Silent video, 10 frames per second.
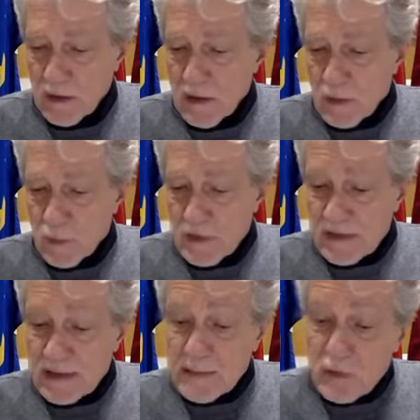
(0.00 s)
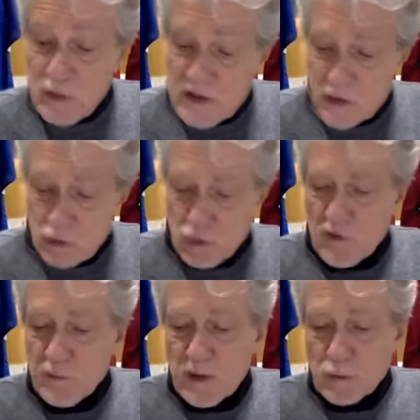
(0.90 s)
quindi diminuiscono
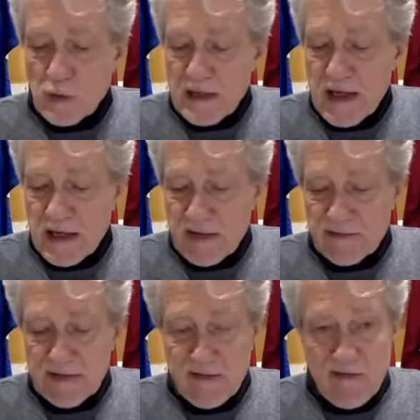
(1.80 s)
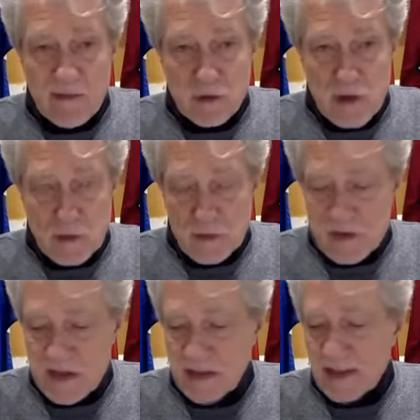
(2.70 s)
rispetto a ieri, ne avevamo
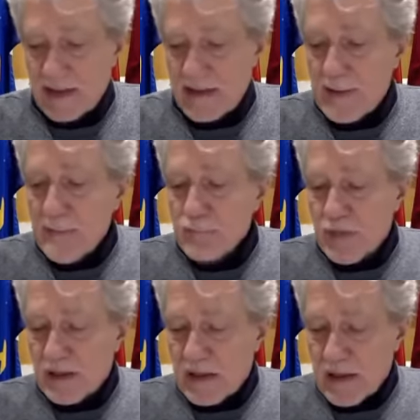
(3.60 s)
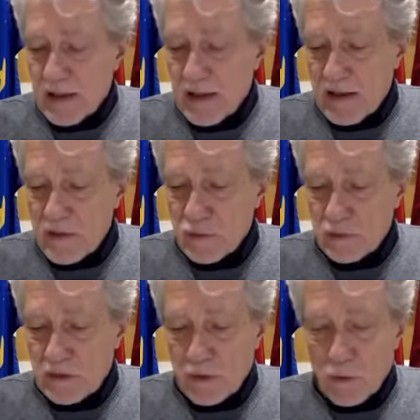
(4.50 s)
163 perché
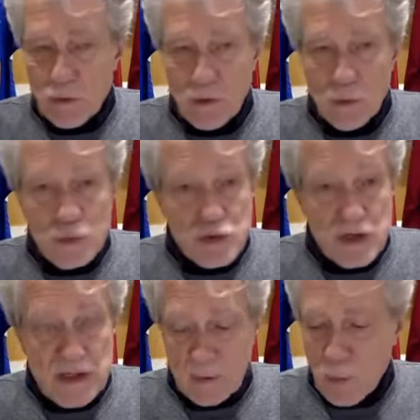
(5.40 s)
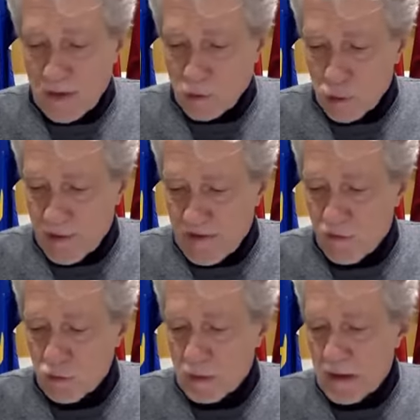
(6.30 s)
risultano eh, uscite 4
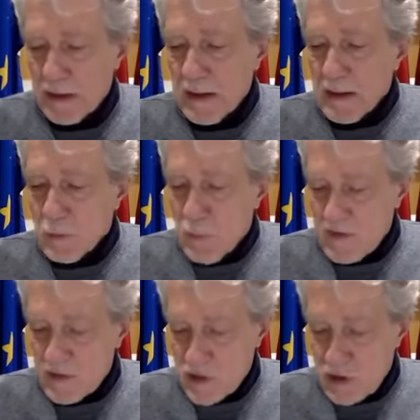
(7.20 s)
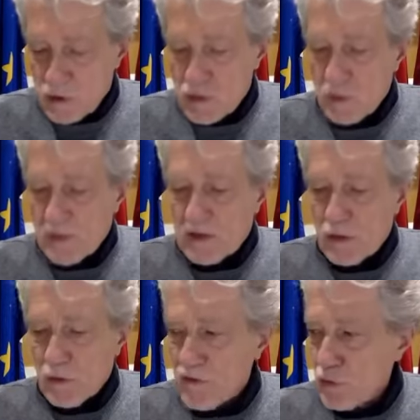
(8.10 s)
persone. Questi
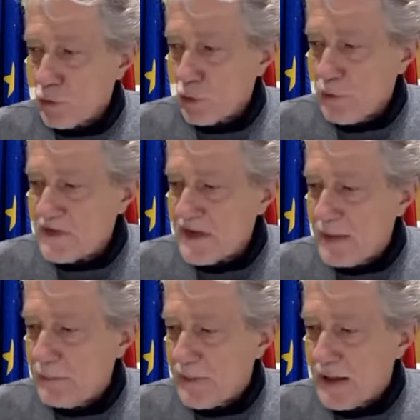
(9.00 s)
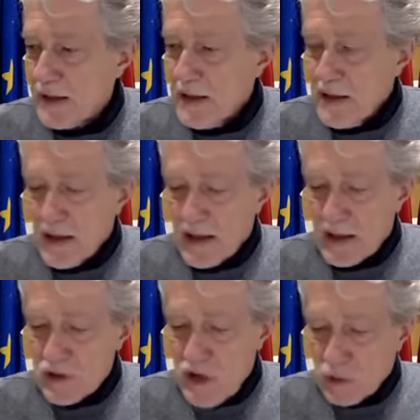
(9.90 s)
159 sono come sempre eh,
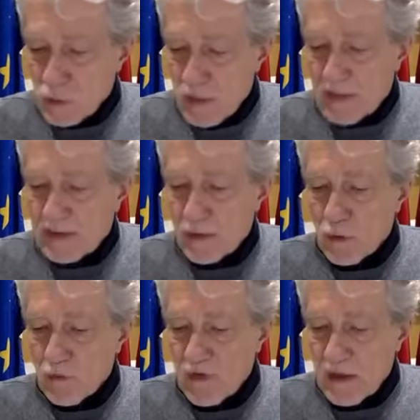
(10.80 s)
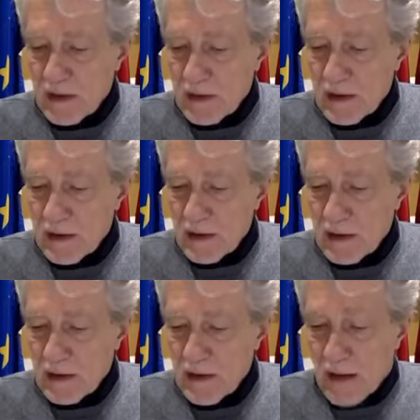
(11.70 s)
149
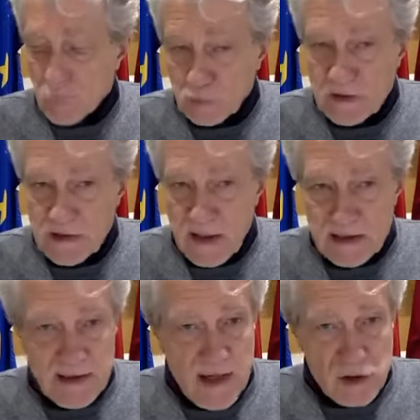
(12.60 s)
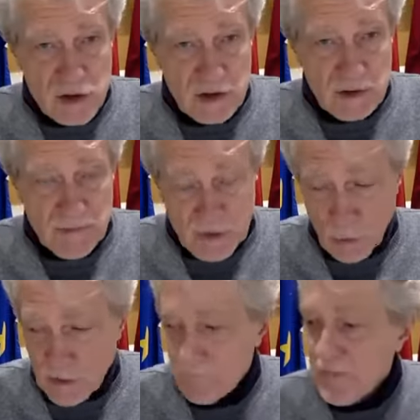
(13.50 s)
eh, adulti e 10
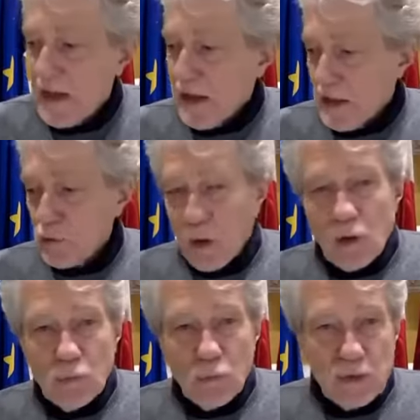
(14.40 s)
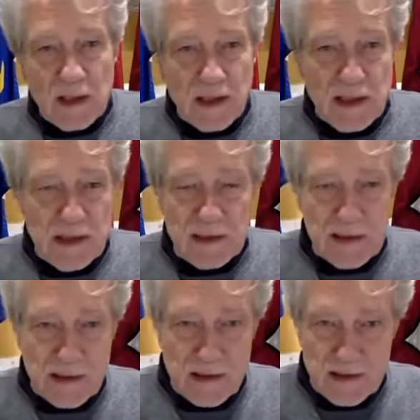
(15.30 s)
minori. I due comuni che
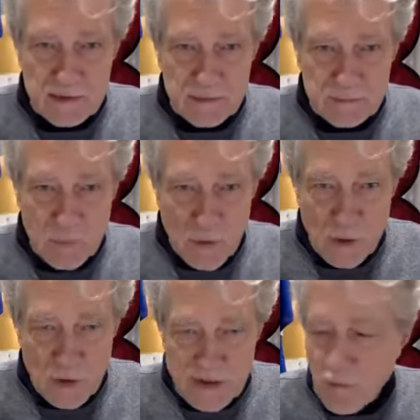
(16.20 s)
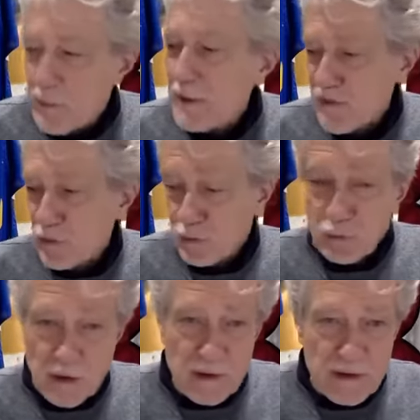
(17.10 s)
eh, non ricordavo prima sono
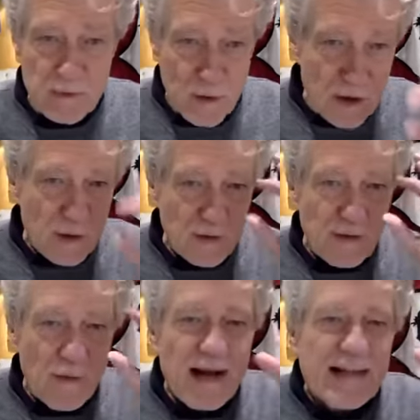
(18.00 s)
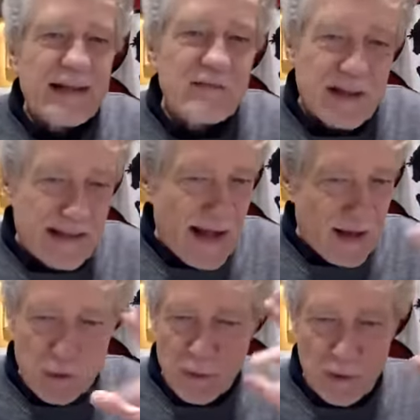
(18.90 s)
due, ricordavo che erano del
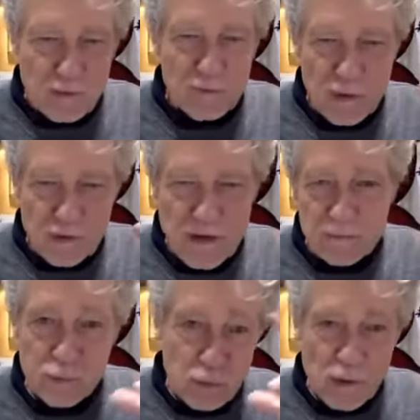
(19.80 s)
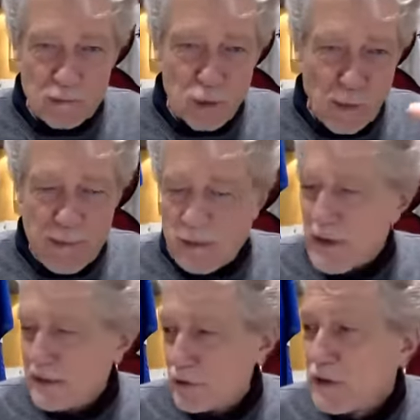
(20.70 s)
Valdarno, però non volevo dire un, numero, un nome per
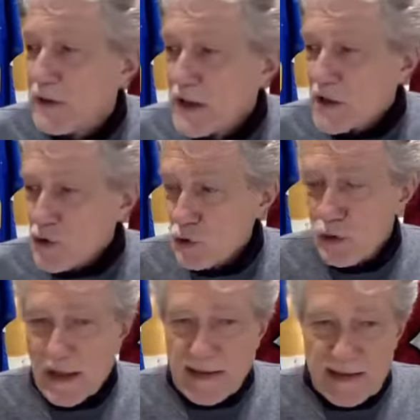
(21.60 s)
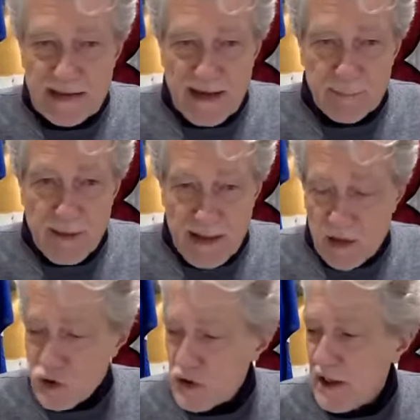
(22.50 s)
un altro, sono la Tarina
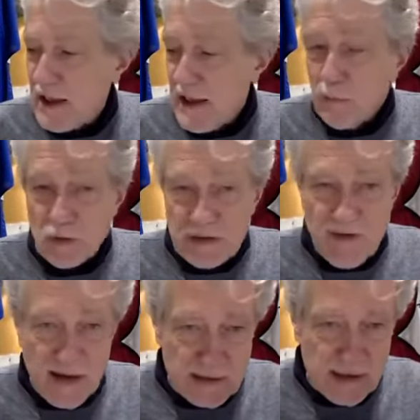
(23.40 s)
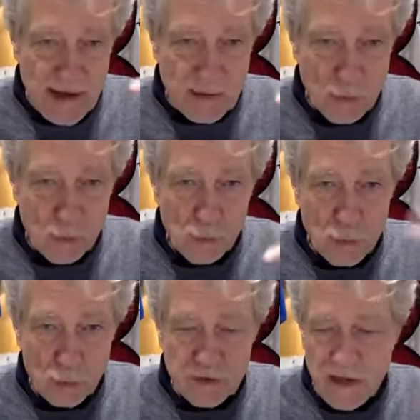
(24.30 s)
Pergine e Montevarchi che hanno un
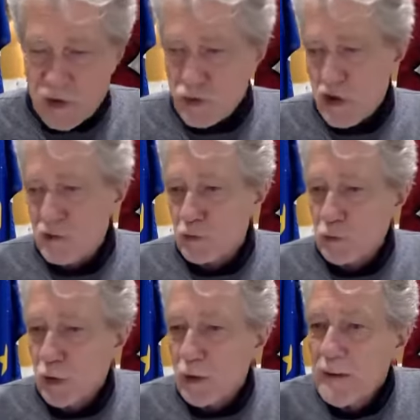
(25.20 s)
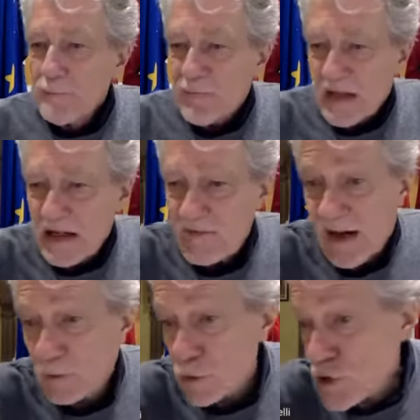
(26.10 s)
contagio ciascuno
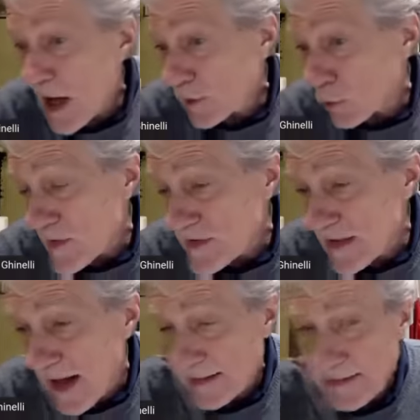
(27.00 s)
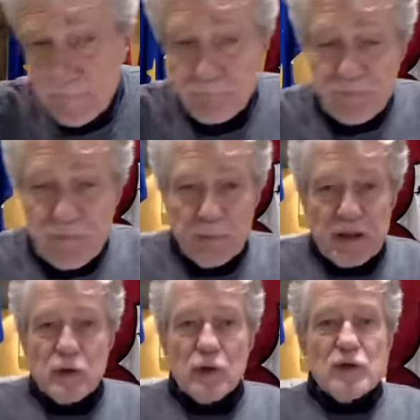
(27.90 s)
rilevato. Certo questi dati
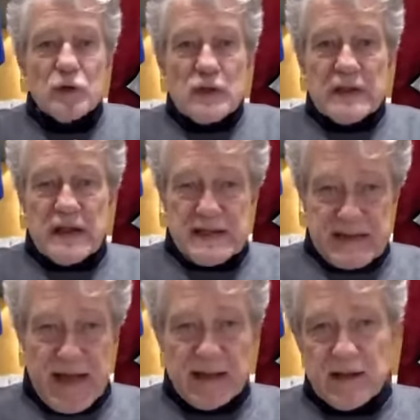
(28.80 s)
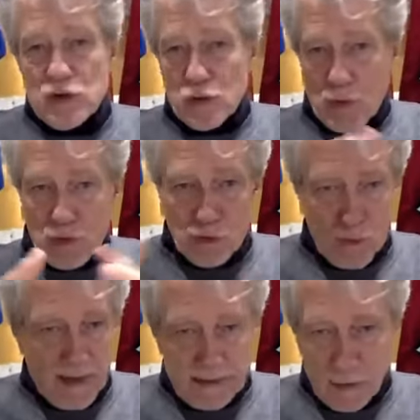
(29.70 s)
per noi sono interessanti, sono
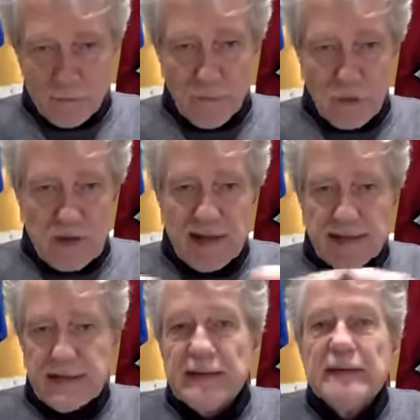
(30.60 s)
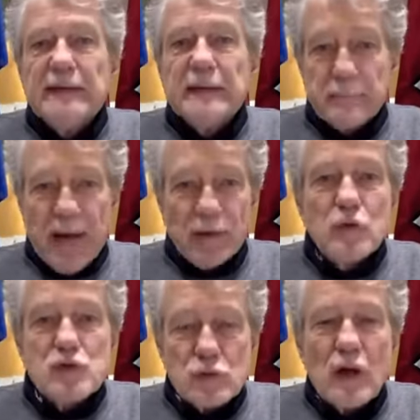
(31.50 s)
anche confortanti, ma non sono